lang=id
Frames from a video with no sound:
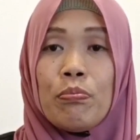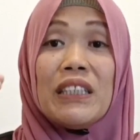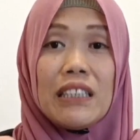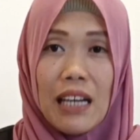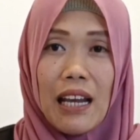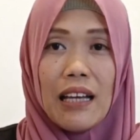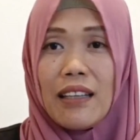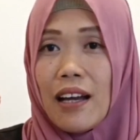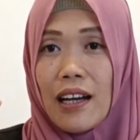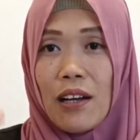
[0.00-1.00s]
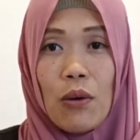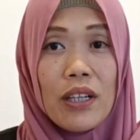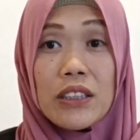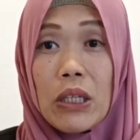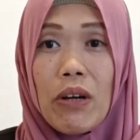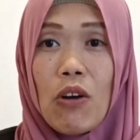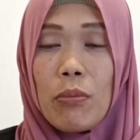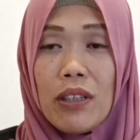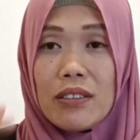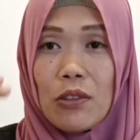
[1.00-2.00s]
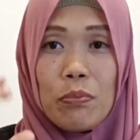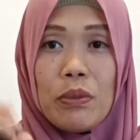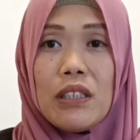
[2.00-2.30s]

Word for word: bindel lah ya kalau orang Jawa ngomongnya satu